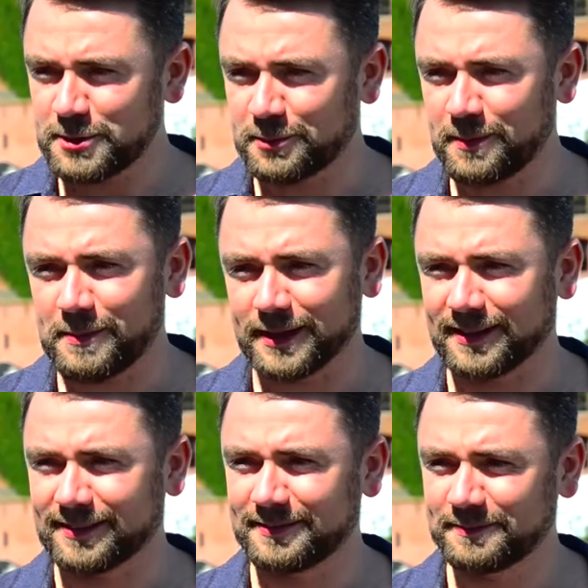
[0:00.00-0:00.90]
się Kuba
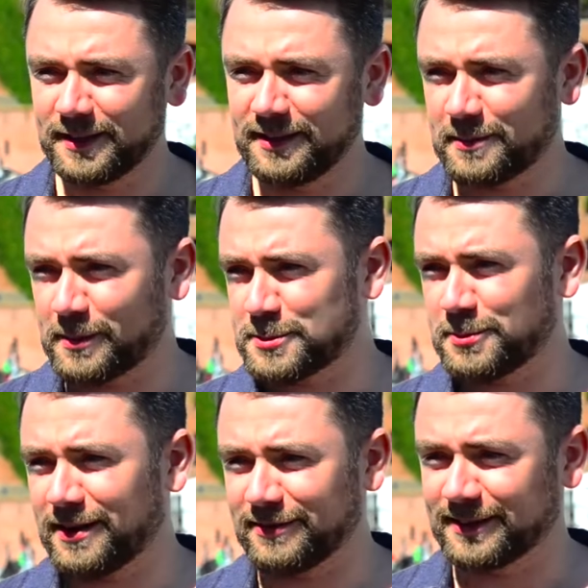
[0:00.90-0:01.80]
Badach i nie mam
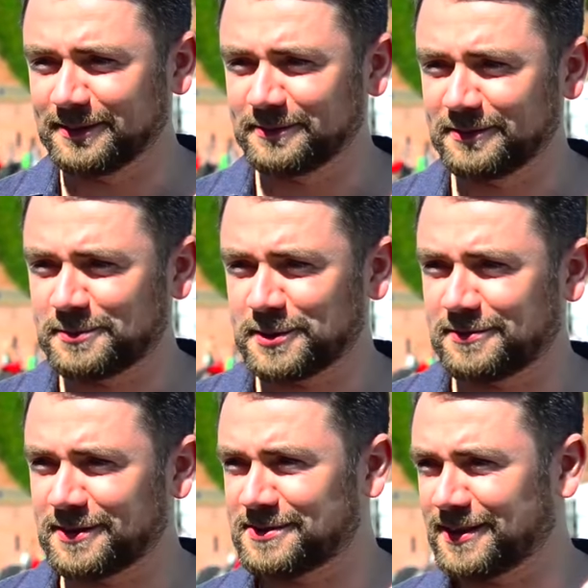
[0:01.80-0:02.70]
słuchawek, w
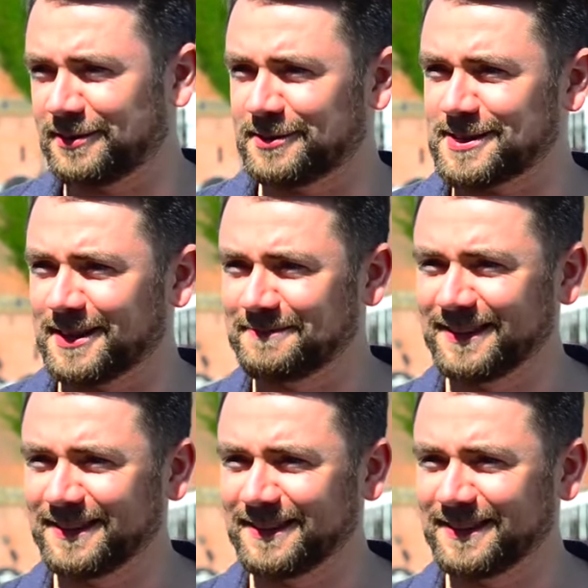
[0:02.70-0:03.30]
przeciwieństwie do ojca.